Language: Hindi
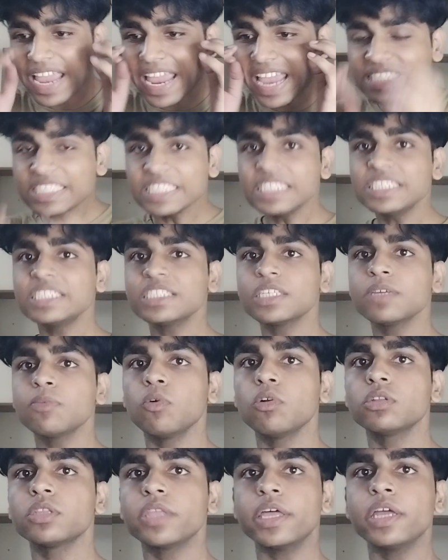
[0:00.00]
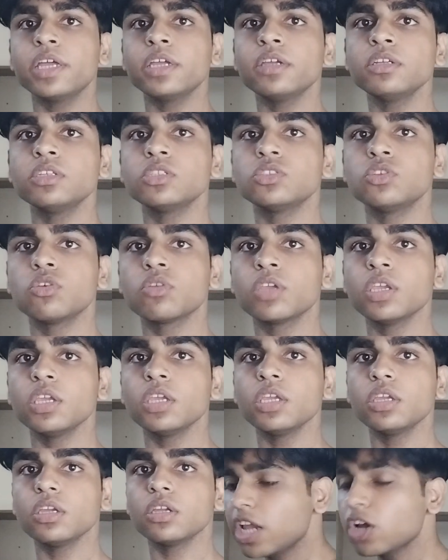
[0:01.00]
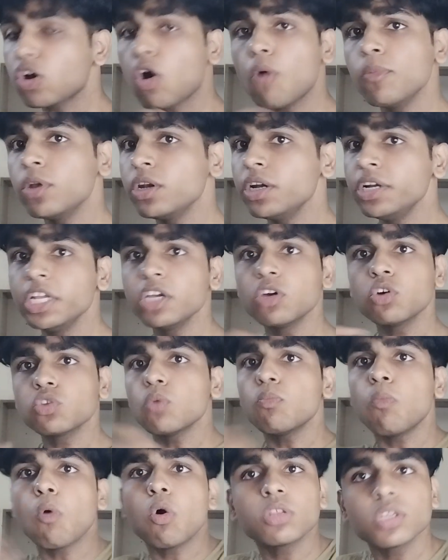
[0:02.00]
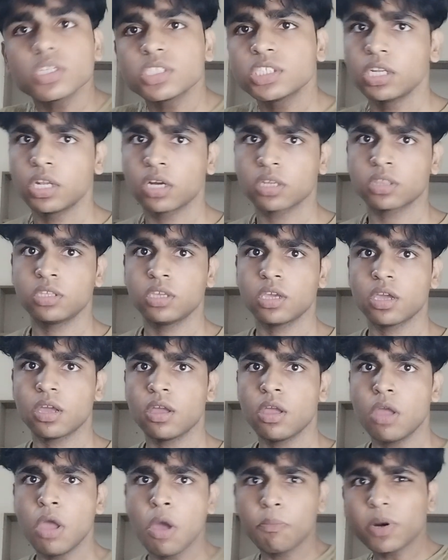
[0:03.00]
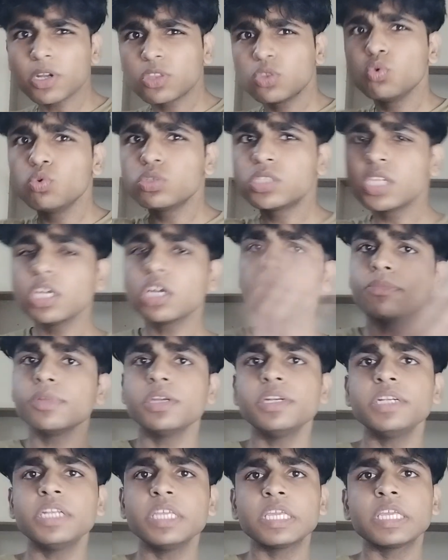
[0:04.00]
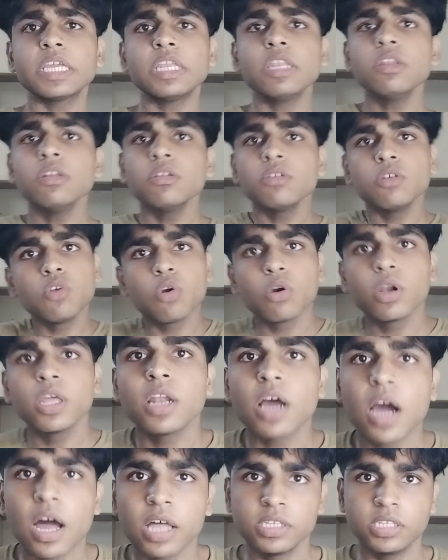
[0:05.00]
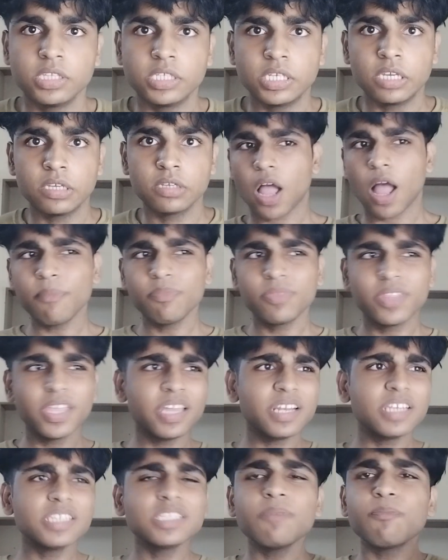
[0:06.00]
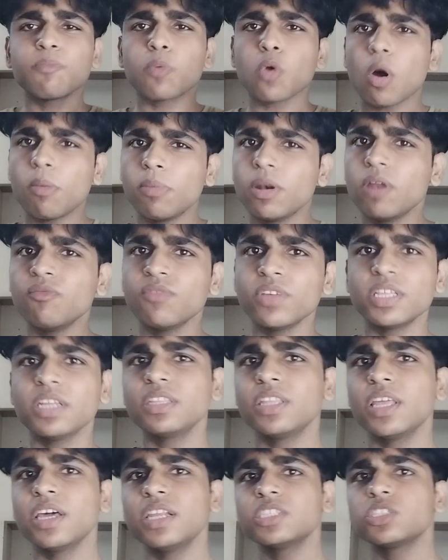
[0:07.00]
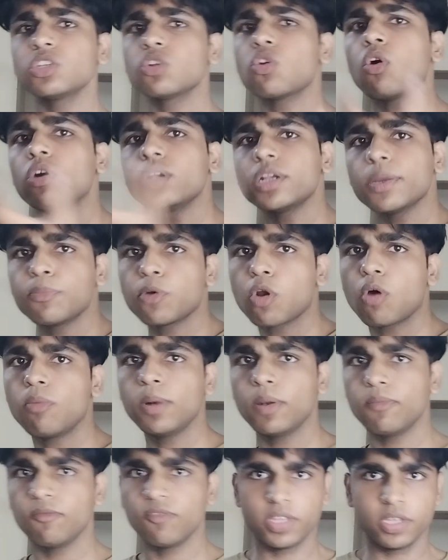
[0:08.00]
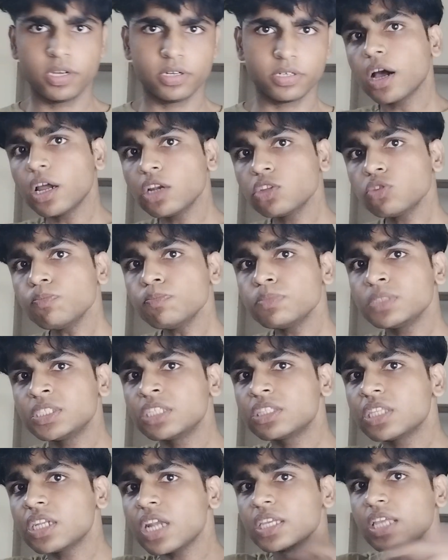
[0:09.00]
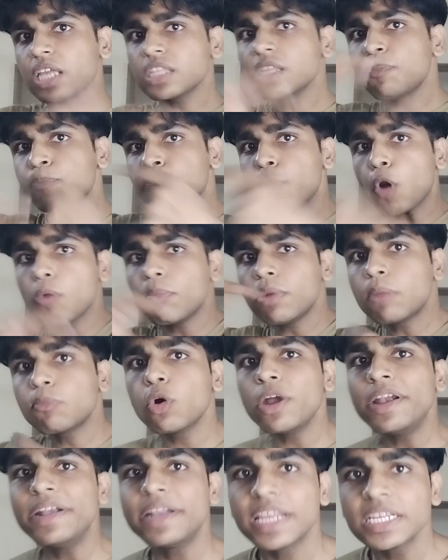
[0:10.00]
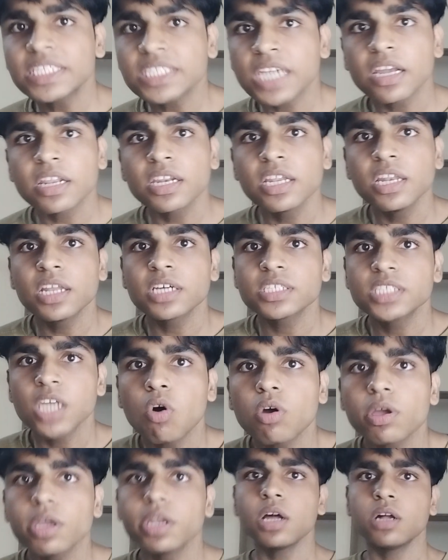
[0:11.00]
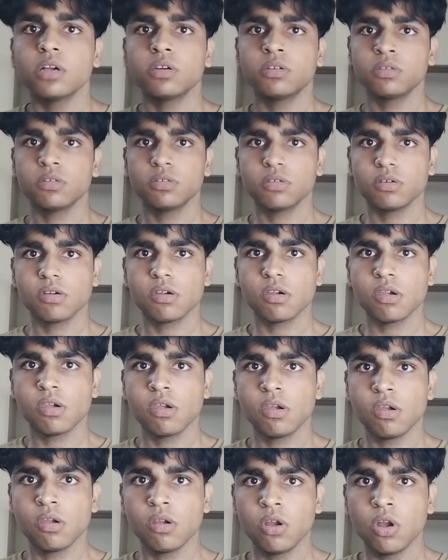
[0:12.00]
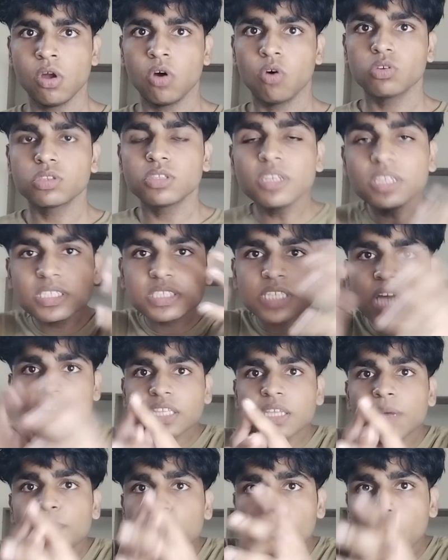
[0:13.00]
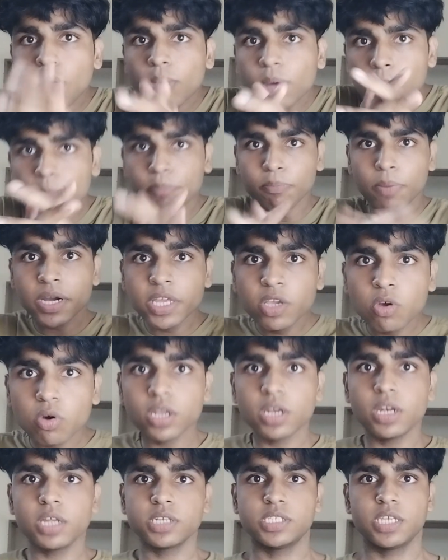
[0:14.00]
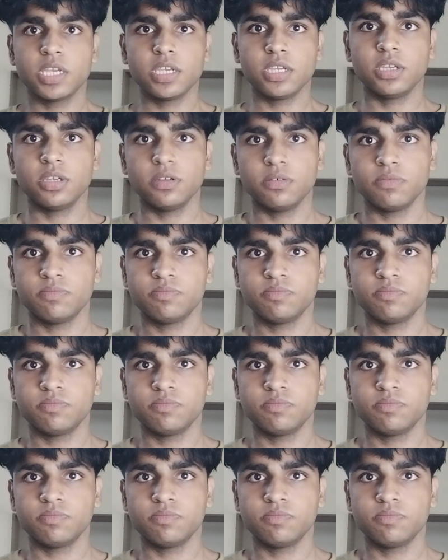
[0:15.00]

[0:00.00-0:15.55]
ऐसी चीजें बोलता है जो कि एक कम्युनिटी को तो बहुत अच्छी लगती है पर दूसरी कम्युनिटी के लोग लगा देती है अब देर इज अ प्रॉब्लम विद इट देर इज नॉट अ प्रॉब्लम विद इट अगर तुम जितना ज्यादा प्रॉब्लम को एड्रेस करने लग जाओगे ना उतनी ज्यादा प्रॉब्लम बड़ी होने लग जाएगी